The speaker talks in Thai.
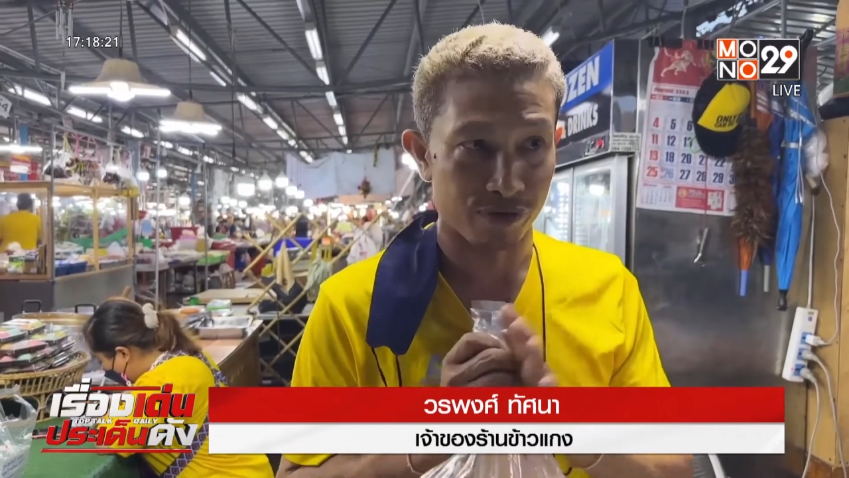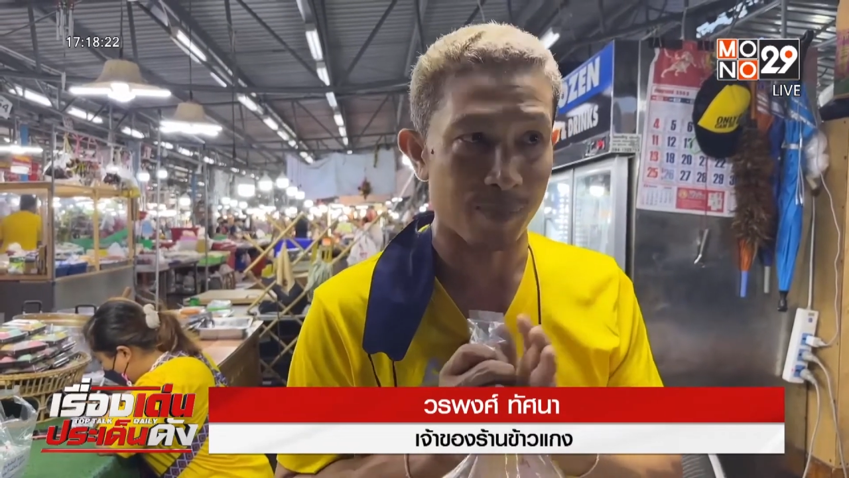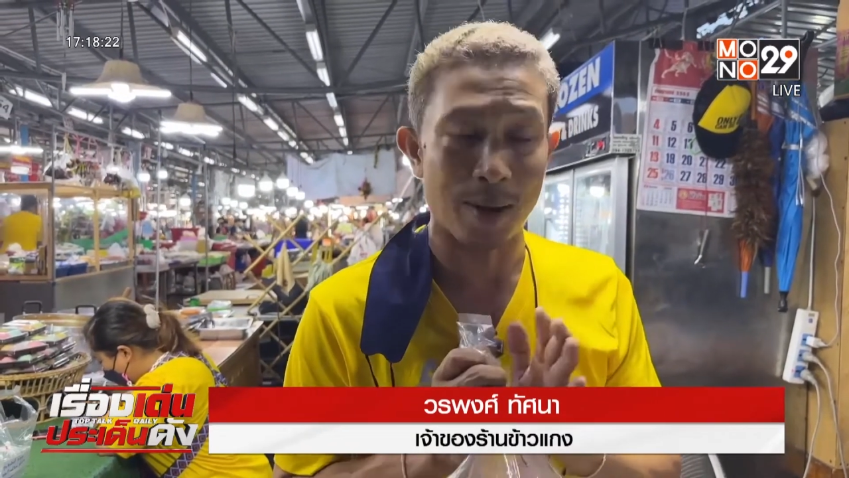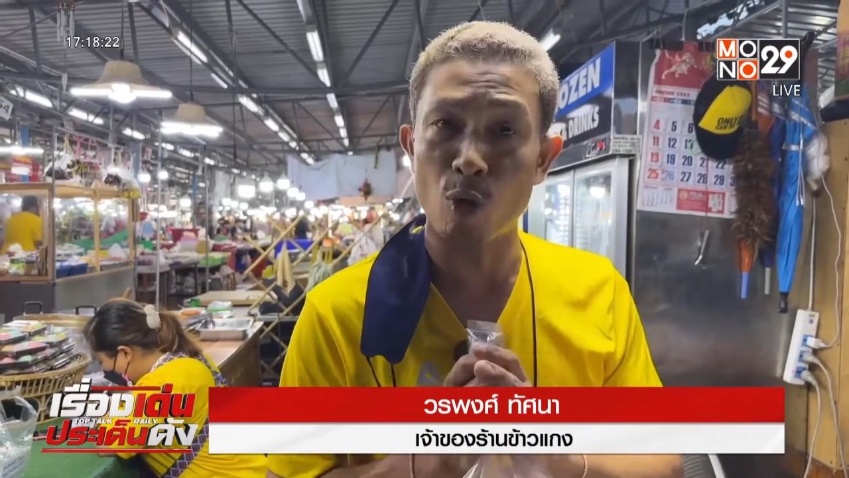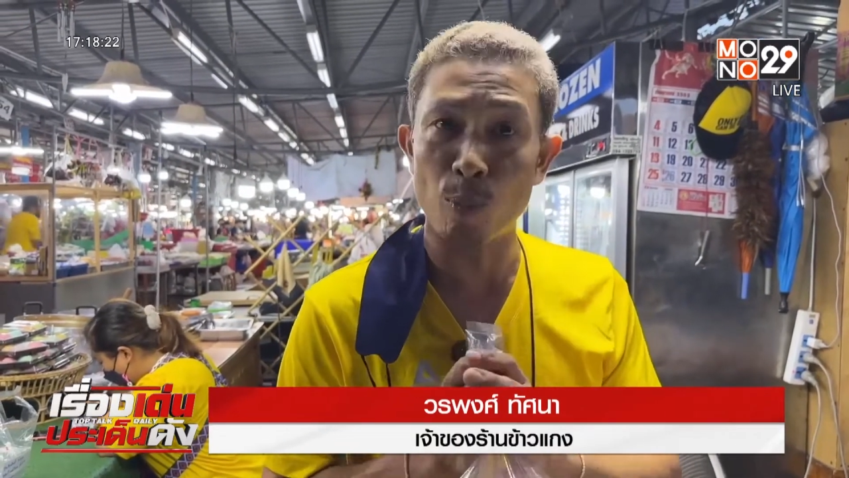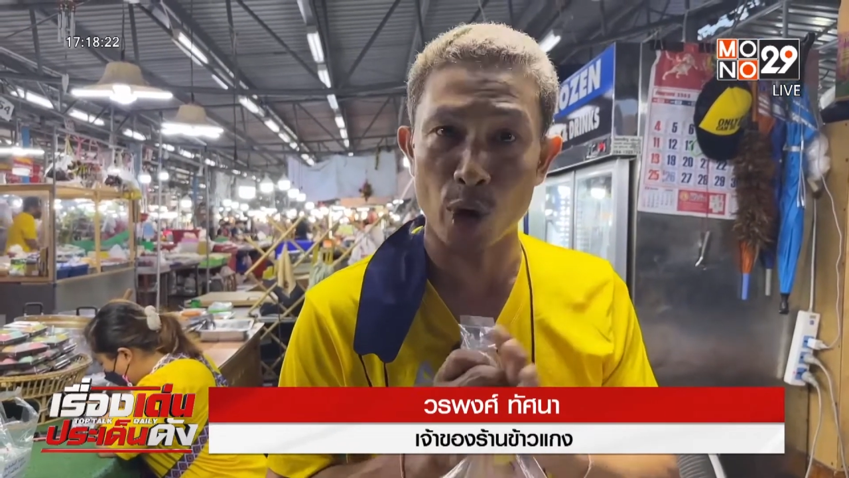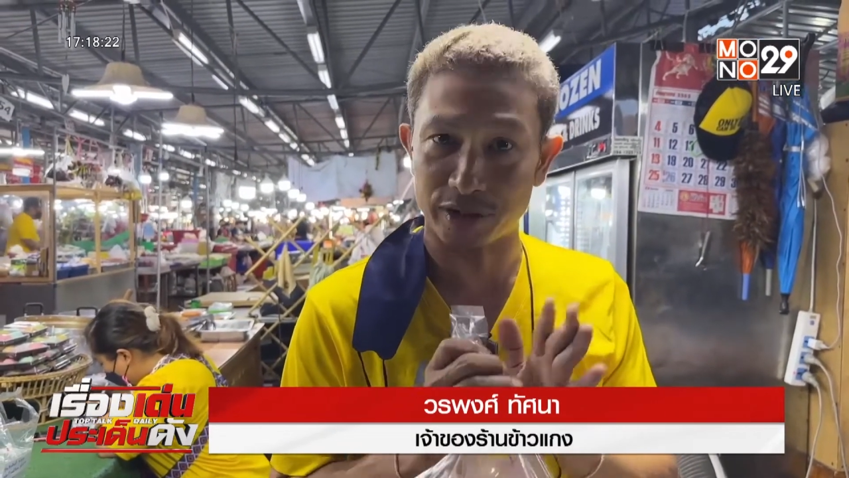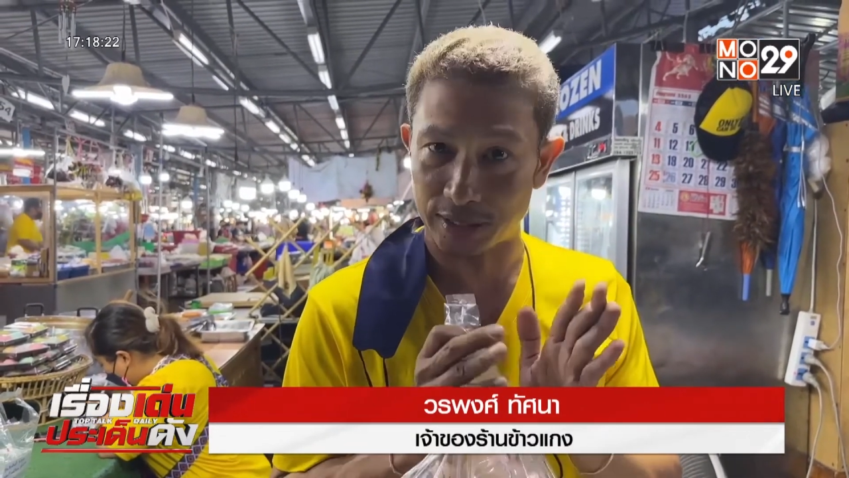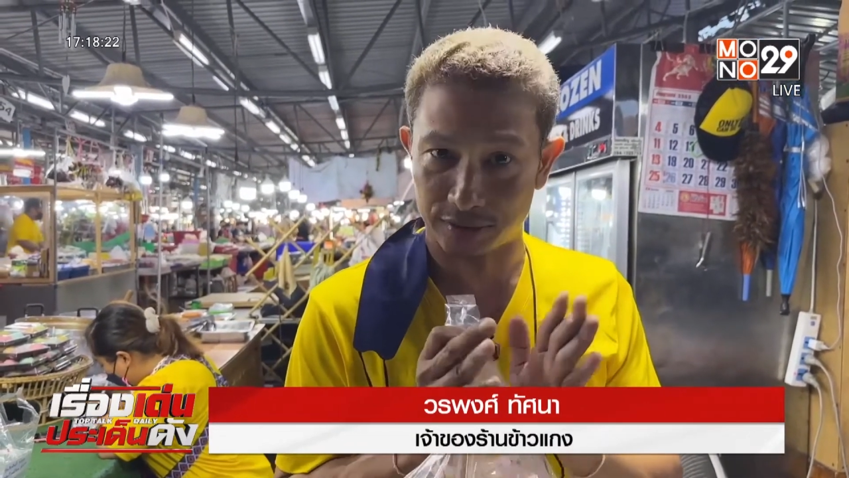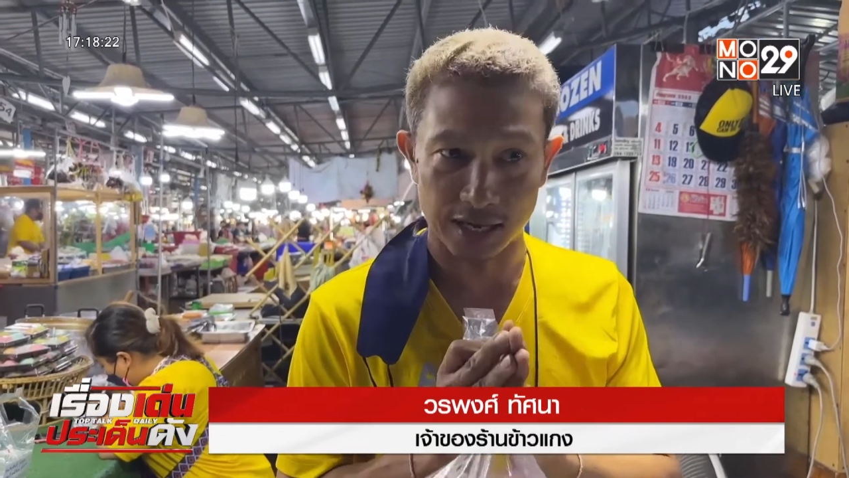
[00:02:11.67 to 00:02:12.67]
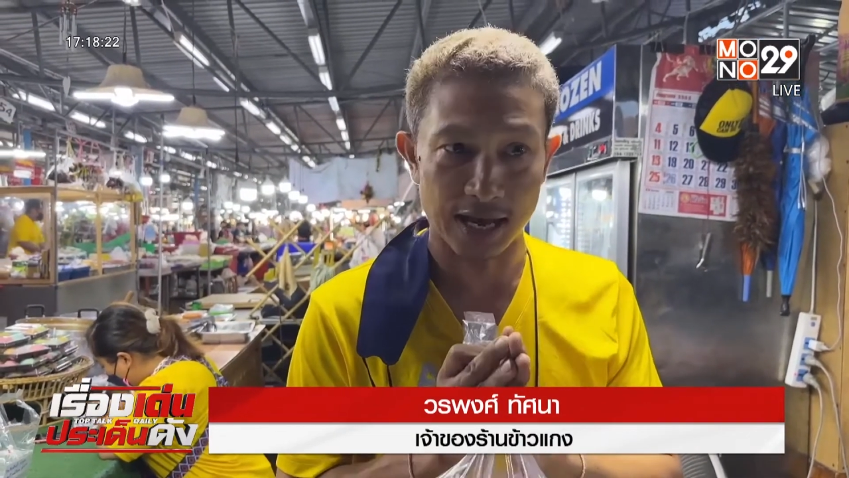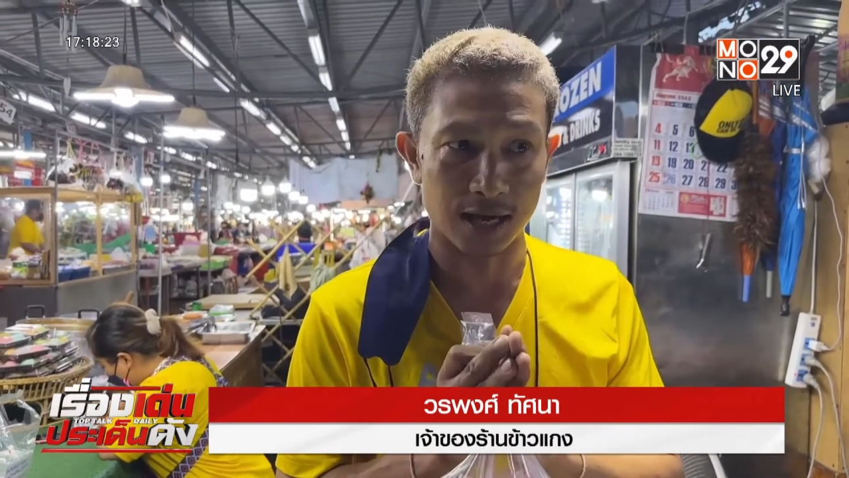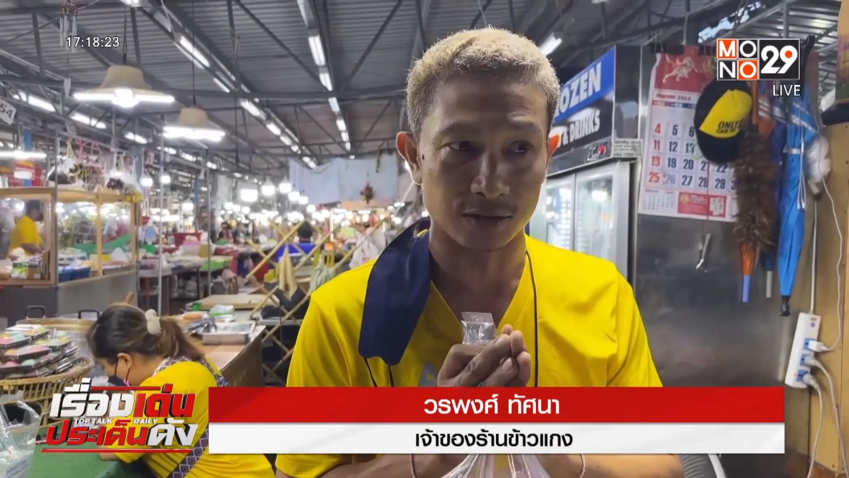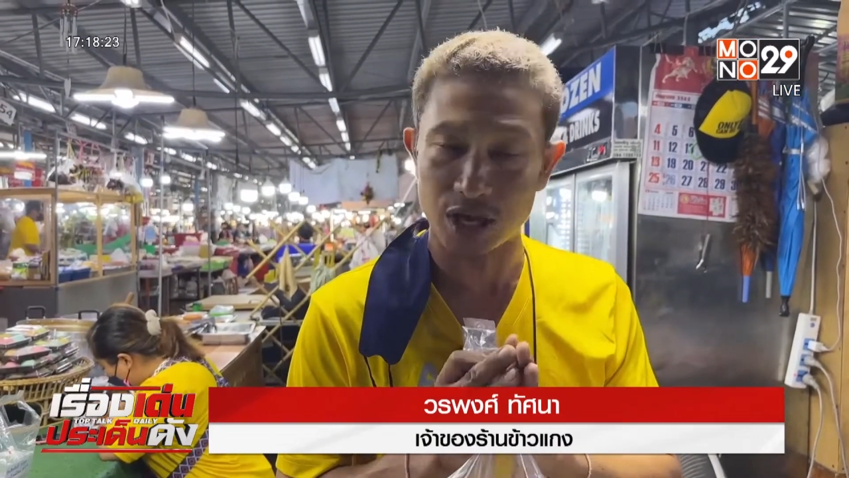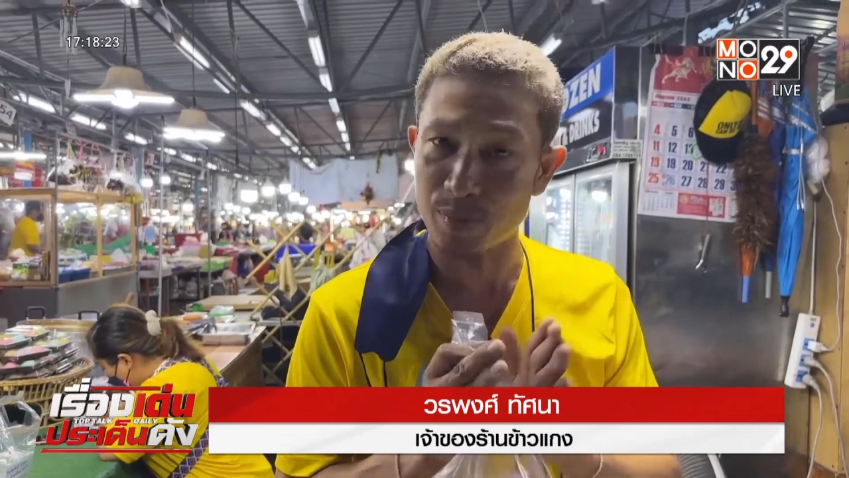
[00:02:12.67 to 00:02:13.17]
สำหรับผู้ป่วยติดเตียง
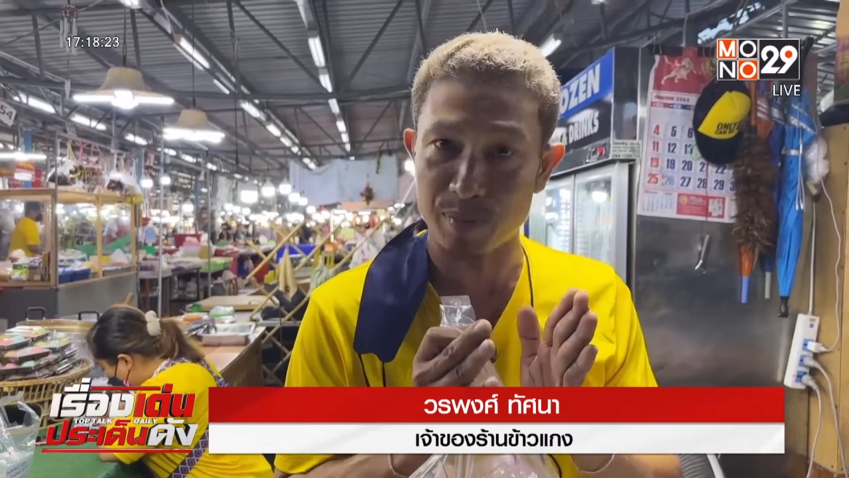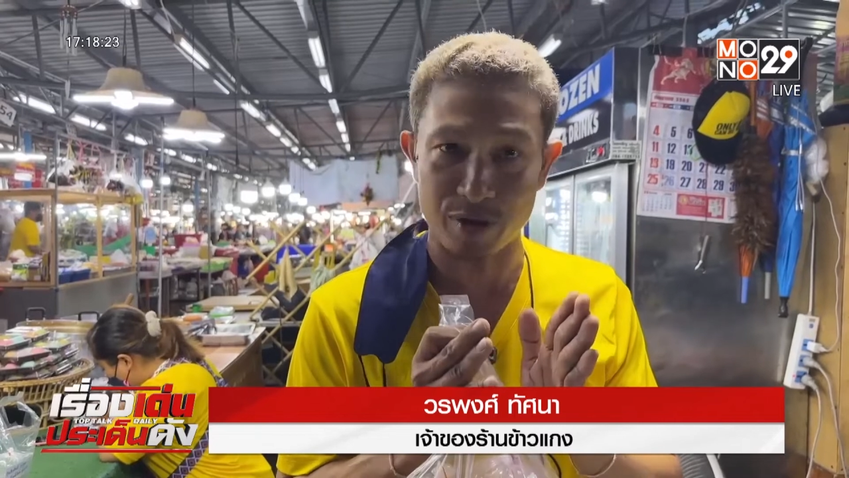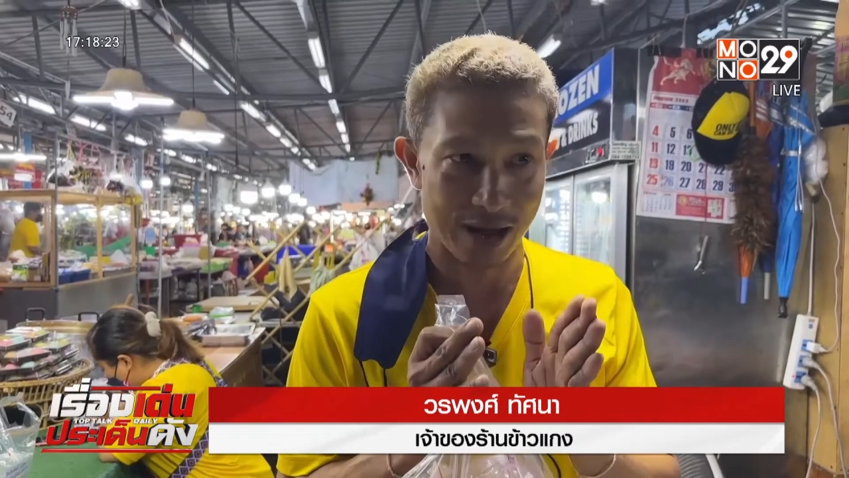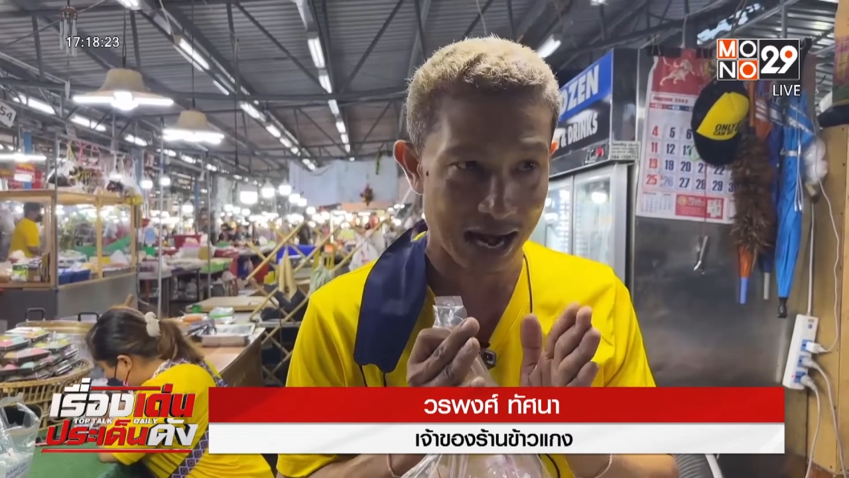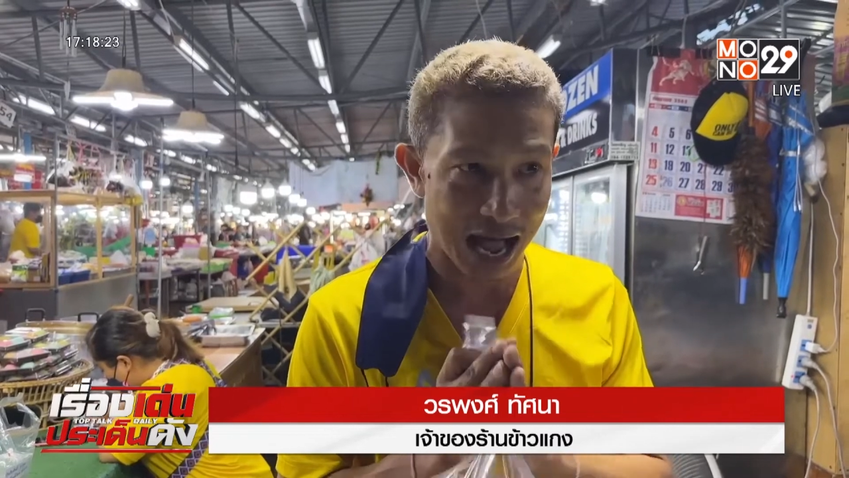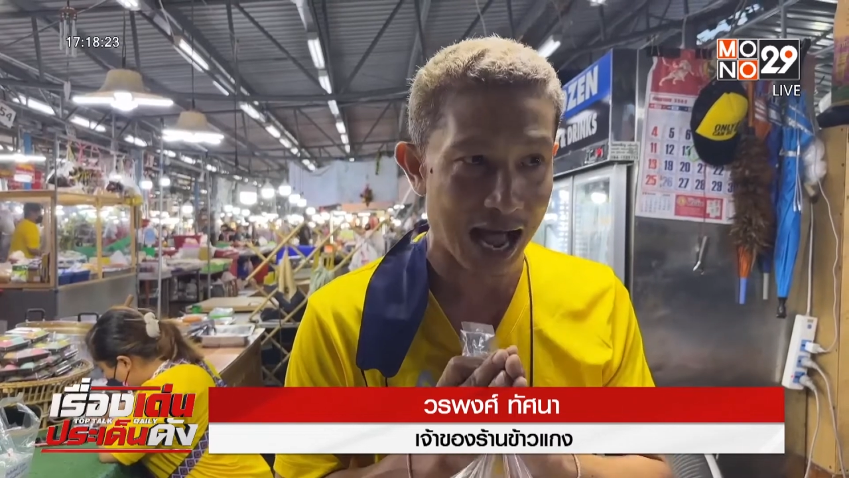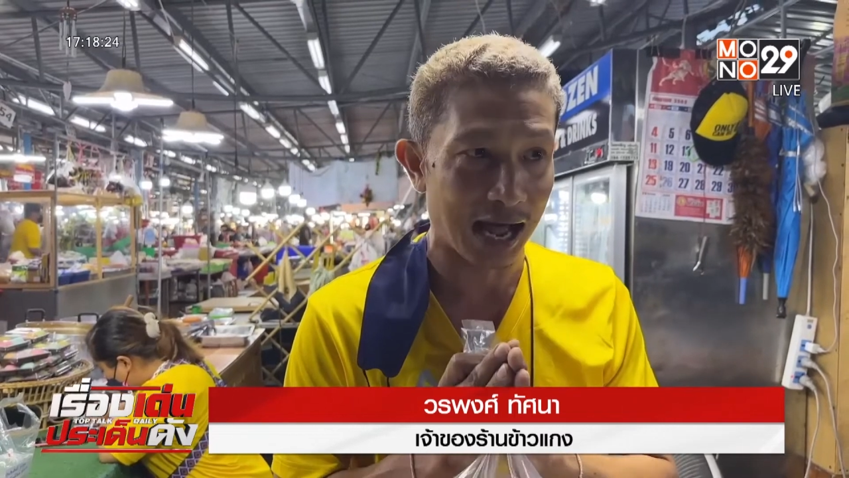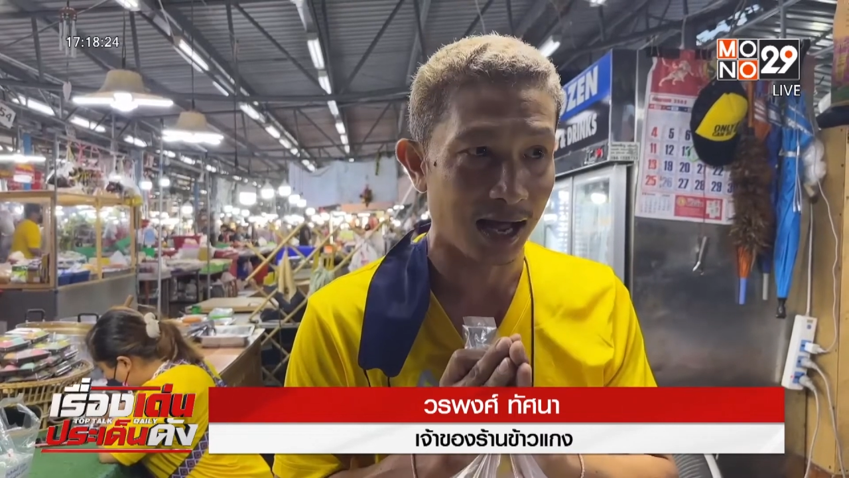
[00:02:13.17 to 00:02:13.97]
ที่ไม่มีเวลา